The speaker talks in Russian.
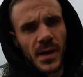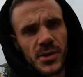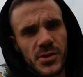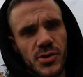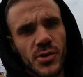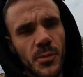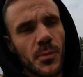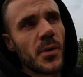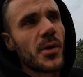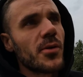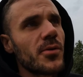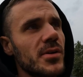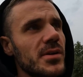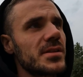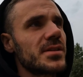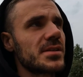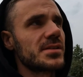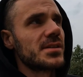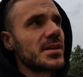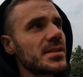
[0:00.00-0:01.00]
А еще пару
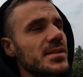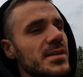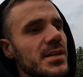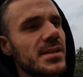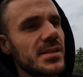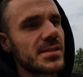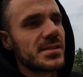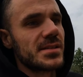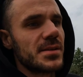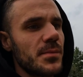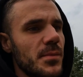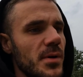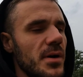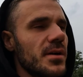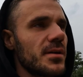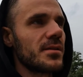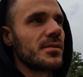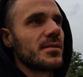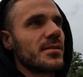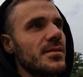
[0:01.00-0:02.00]
лет назад я
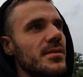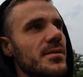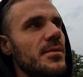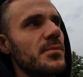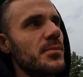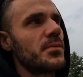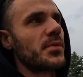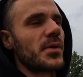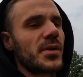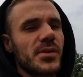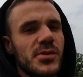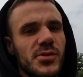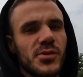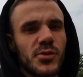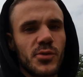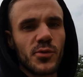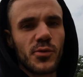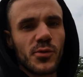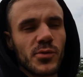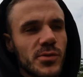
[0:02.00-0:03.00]
снимал про
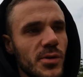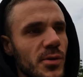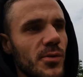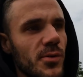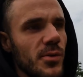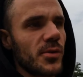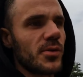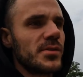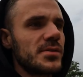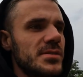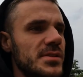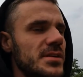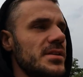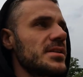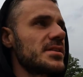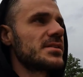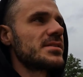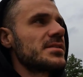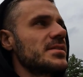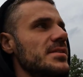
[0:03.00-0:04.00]
Истру, такой
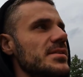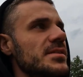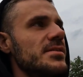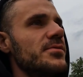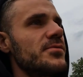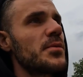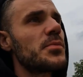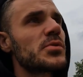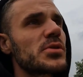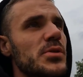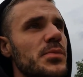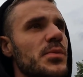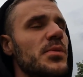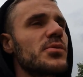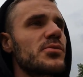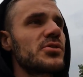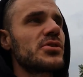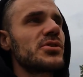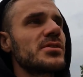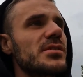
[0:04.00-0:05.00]
интересный выпуск
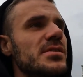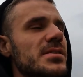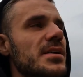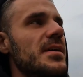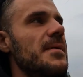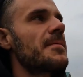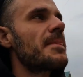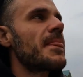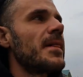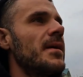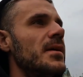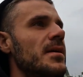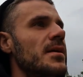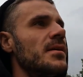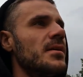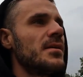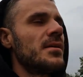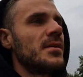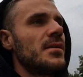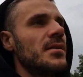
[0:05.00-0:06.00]
получился.
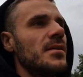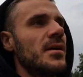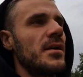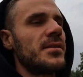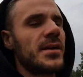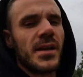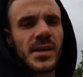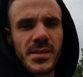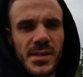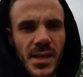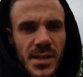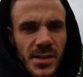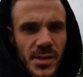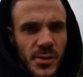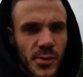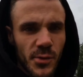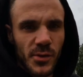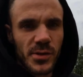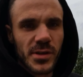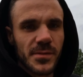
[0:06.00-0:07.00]
А я летал
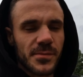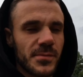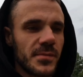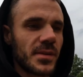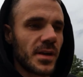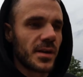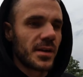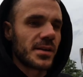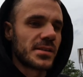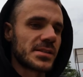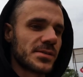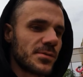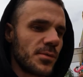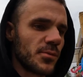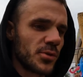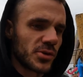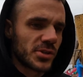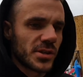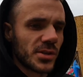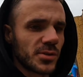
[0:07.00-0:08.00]
на дроне, как раз его,
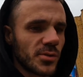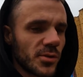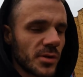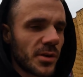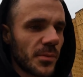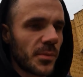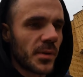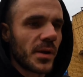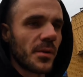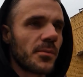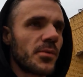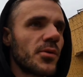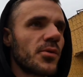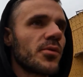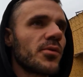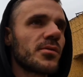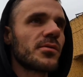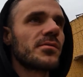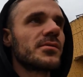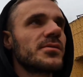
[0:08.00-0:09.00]
можно сказать, только
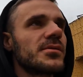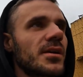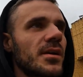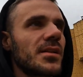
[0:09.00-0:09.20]
приобрел и